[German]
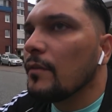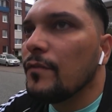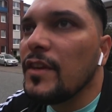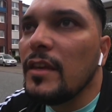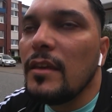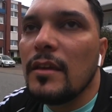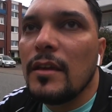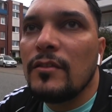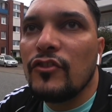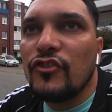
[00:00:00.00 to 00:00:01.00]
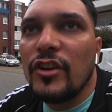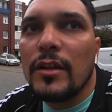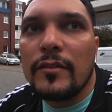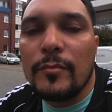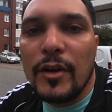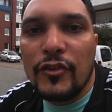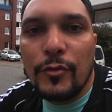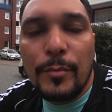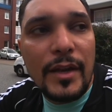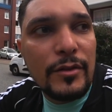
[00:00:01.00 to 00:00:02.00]
wie in Schiller zum
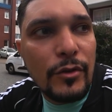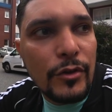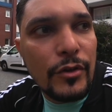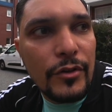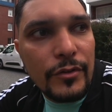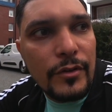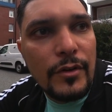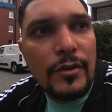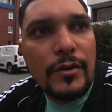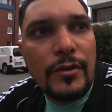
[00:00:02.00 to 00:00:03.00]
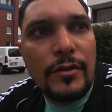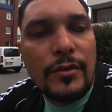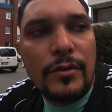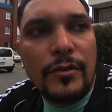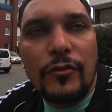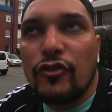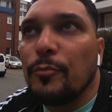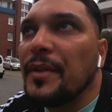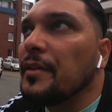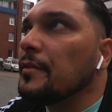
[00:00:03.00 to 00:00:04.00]
Beispiel, Berlin-Neukölln. So
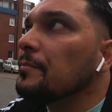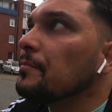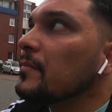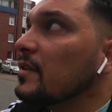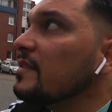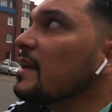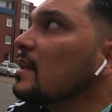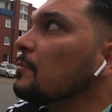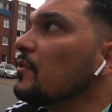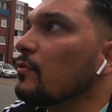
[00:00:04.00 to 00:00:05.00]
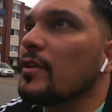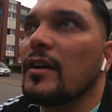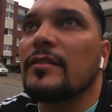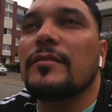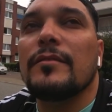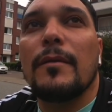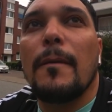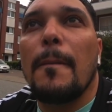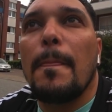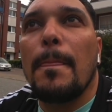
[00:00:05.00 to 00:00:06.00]
Spinne. Das erinnert mich so daran.
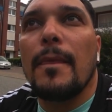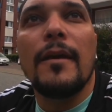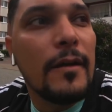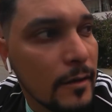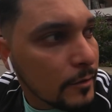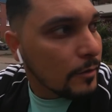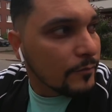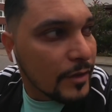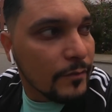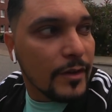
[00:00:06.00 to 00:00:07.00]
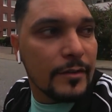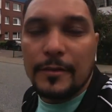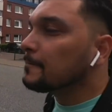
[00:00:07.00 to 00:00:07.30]
Ja, komm, wir gehen weiter.